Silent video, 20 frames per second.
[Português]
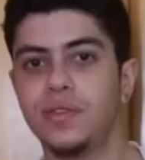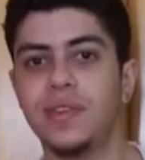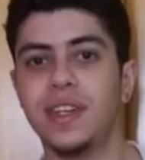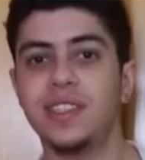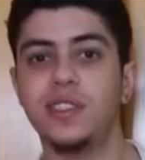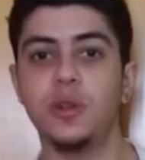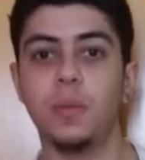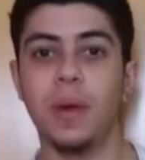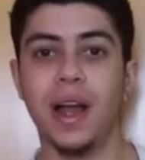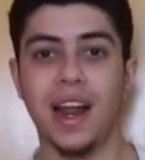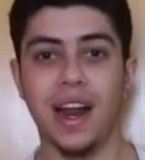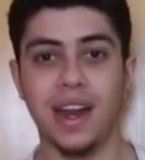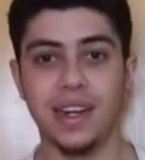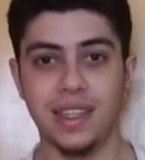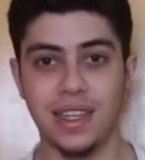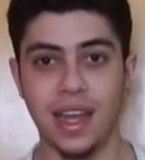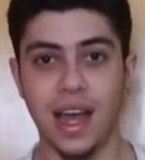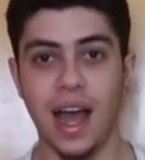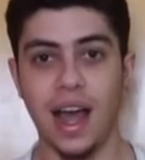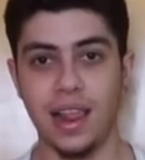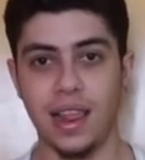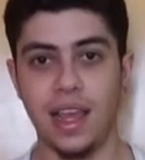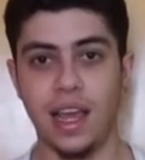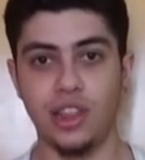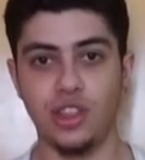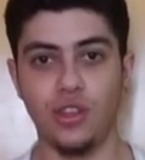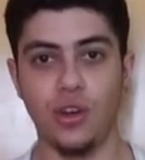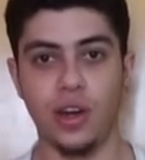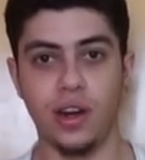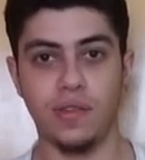não vai ser uma carta
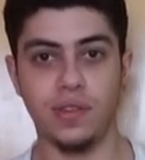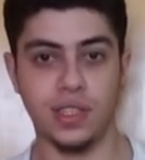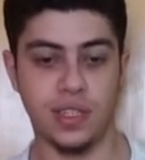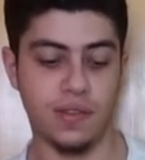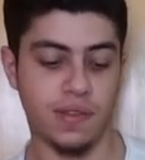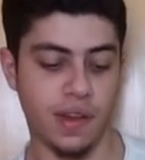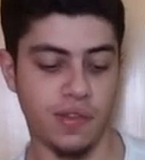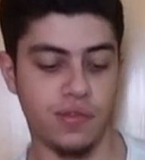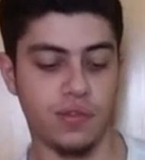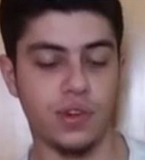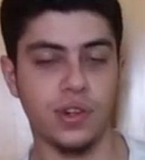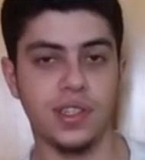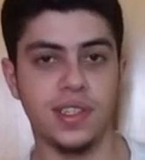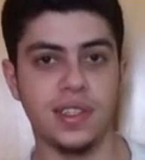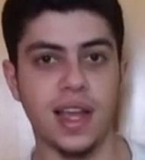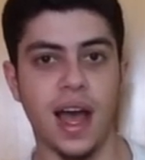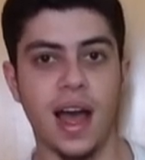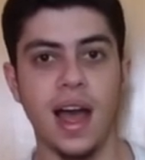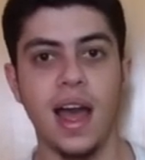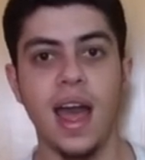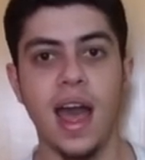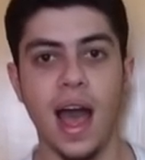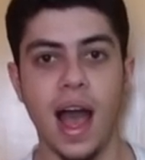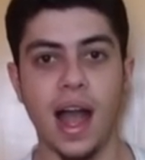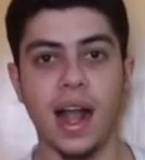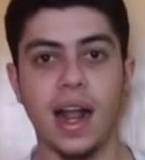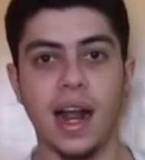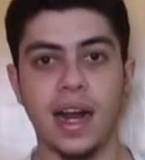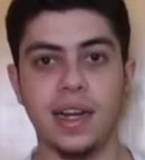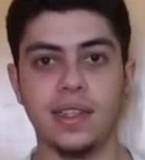aleatória, você vai forçar
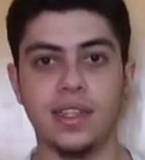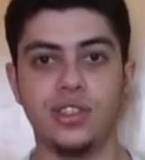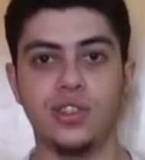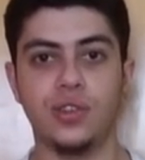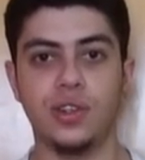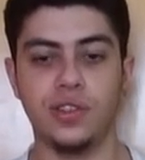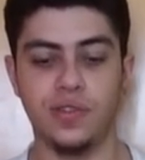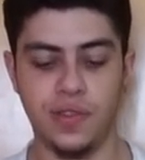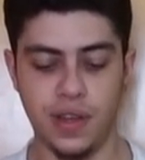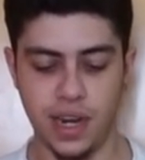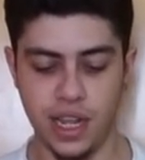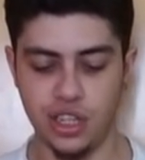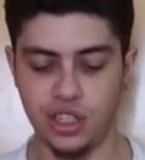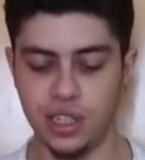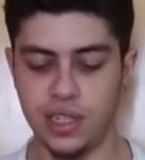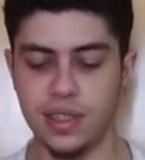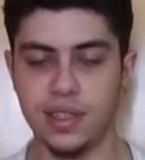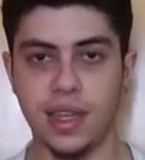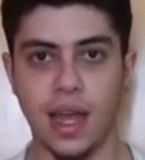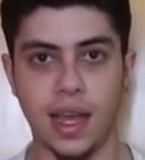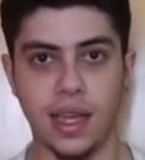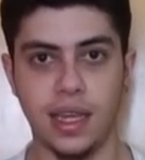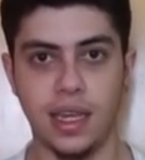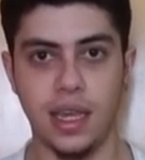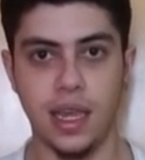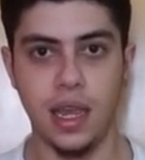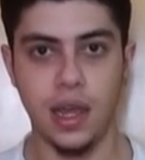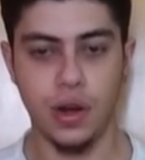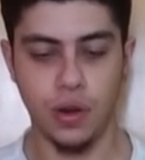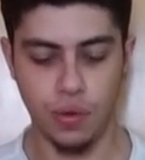a carta de cor diferente que está
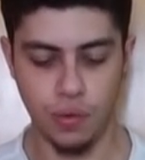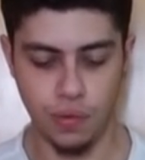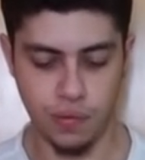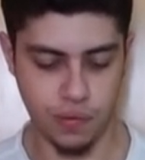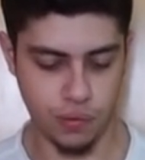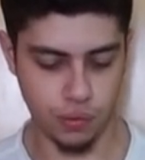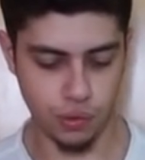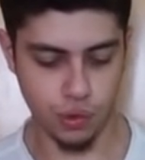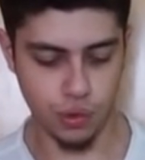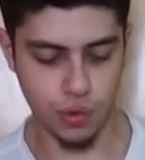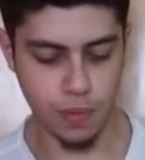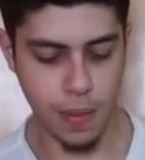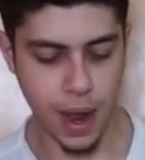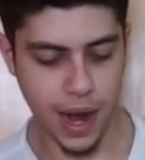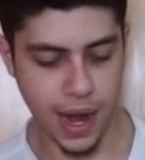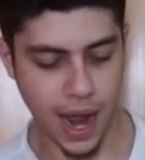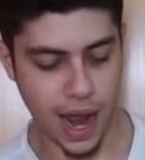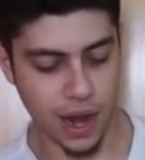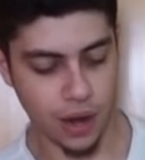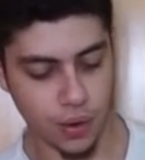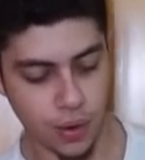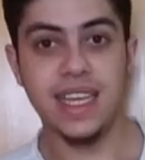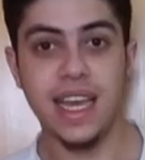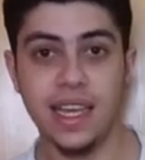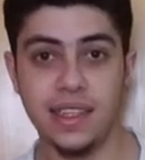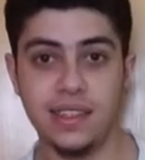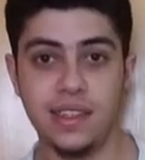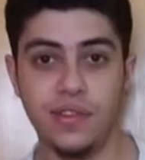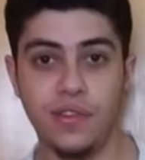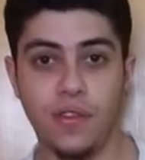aqui no fundo do baralho. E
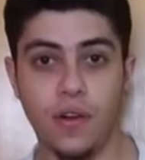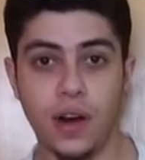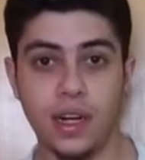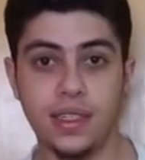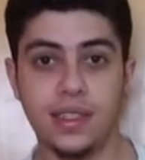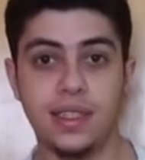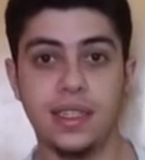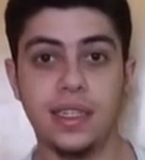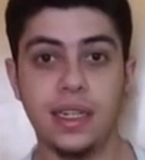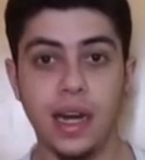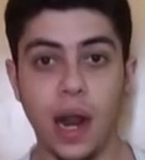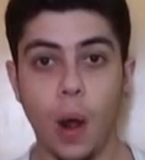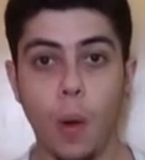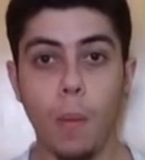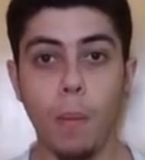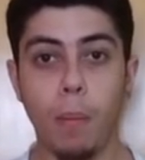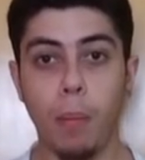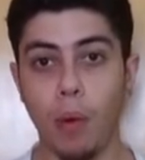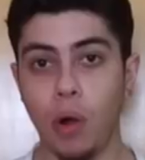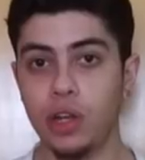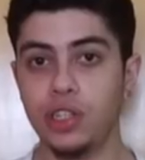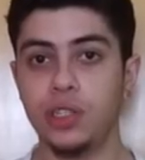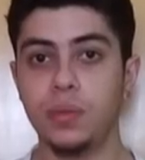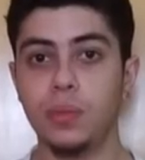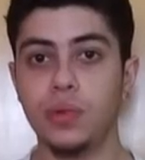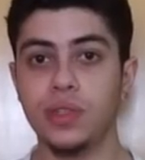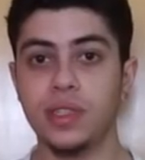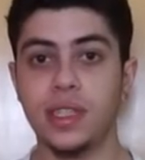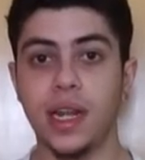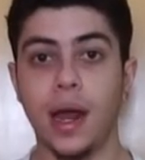esse force não pode
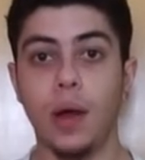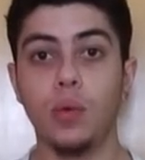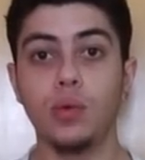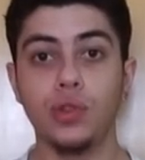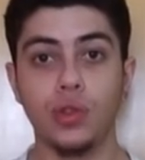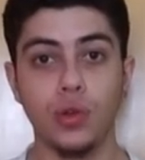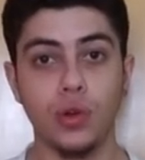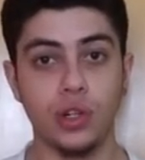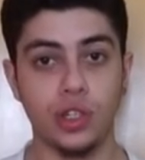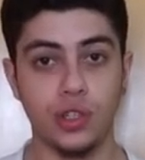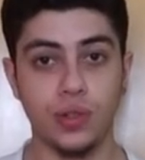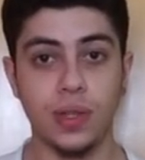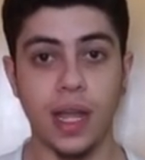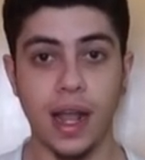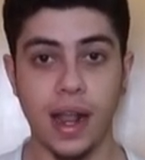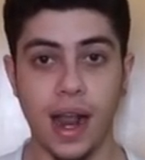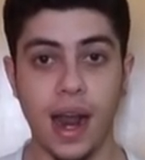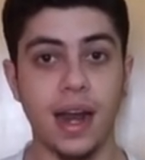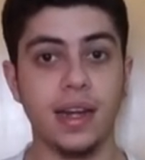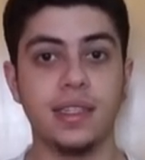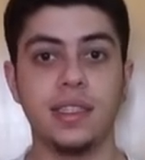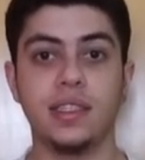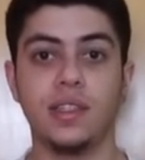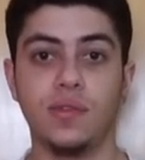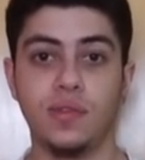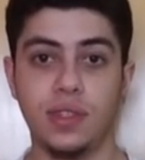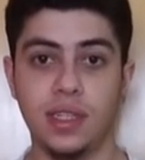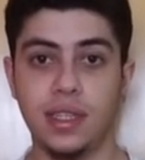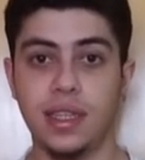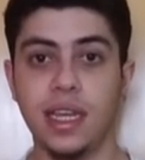mostrar o dorso da carta,
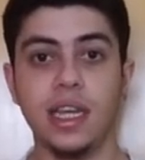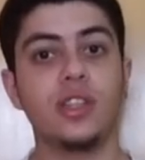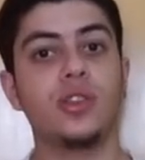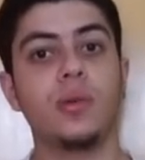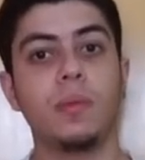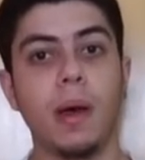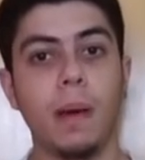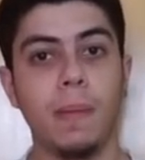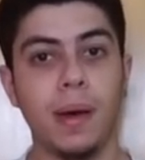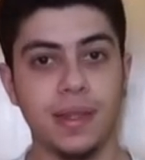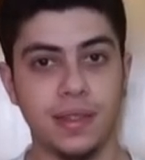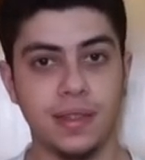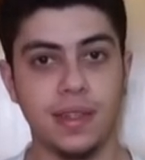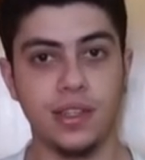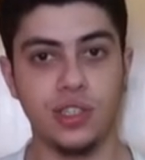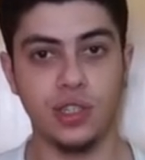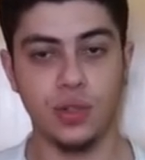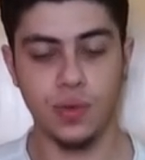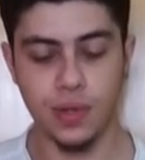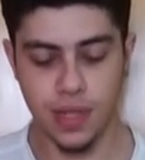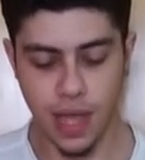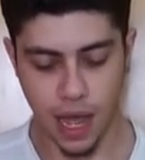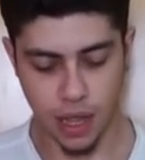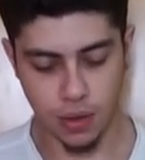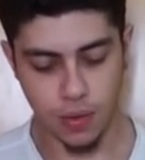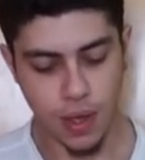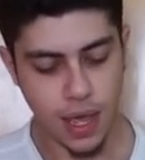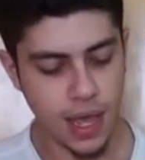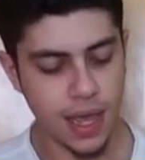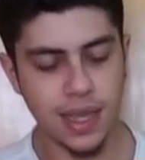então você tem que tomar bastante
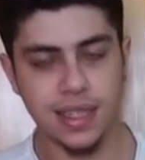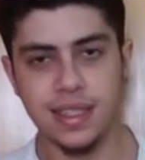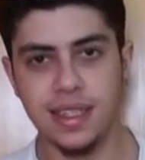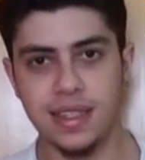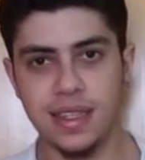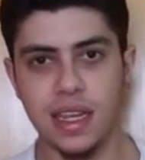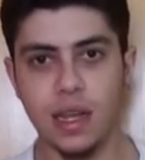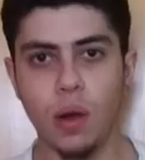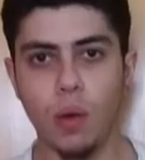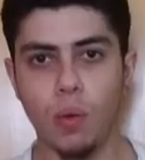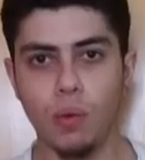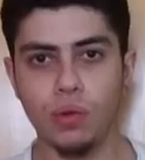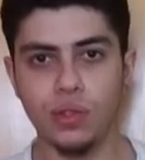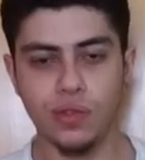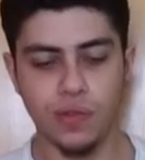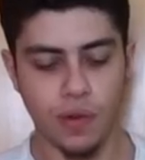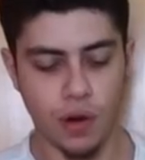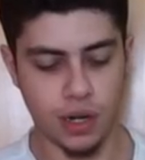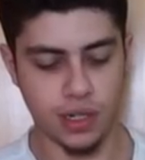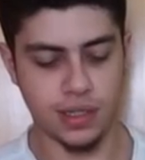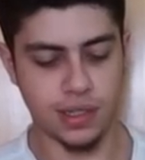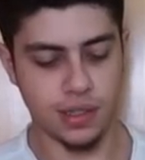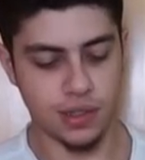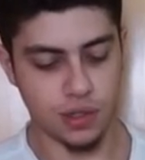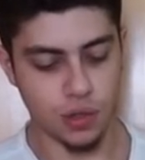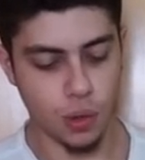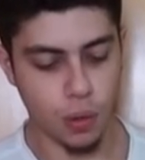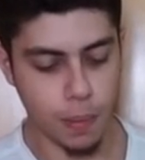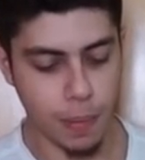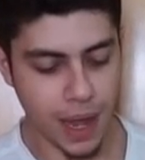cuidado. Existem alguns
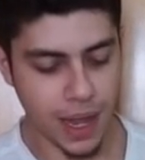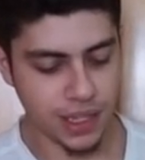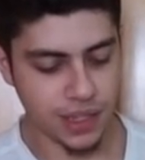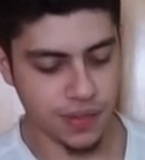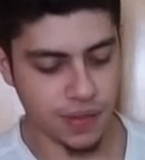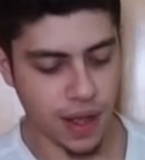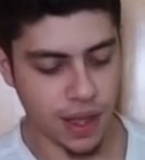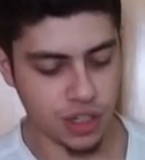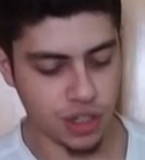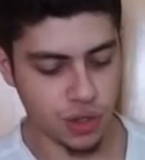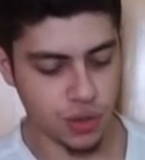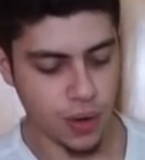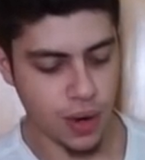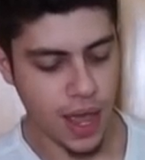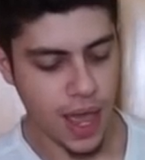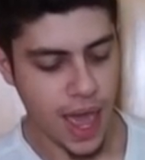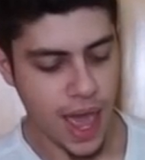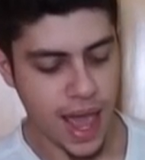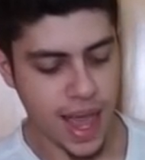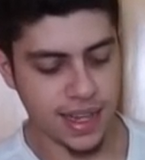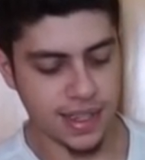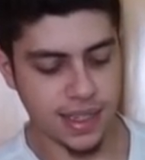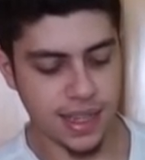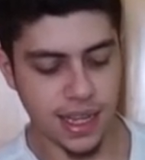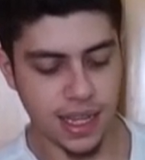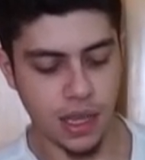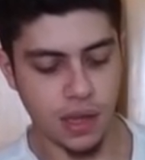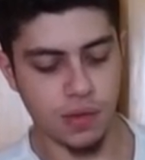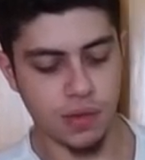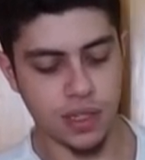forces, o mais fácil é esse
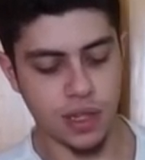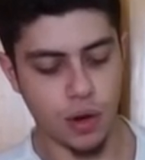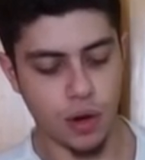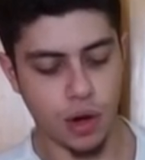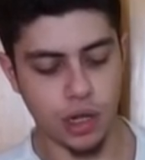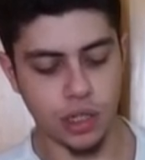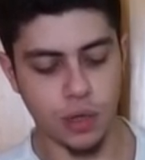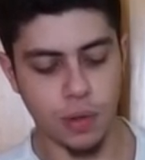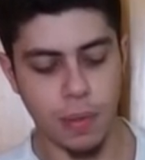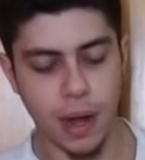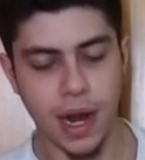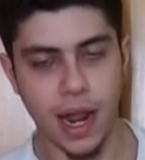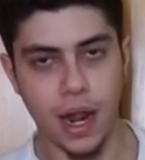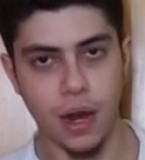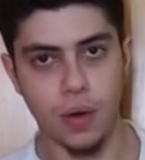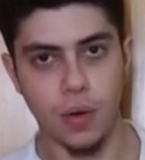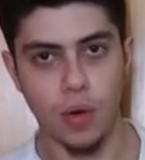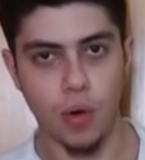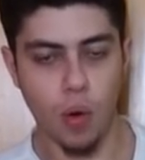daqui, que você corta o baralho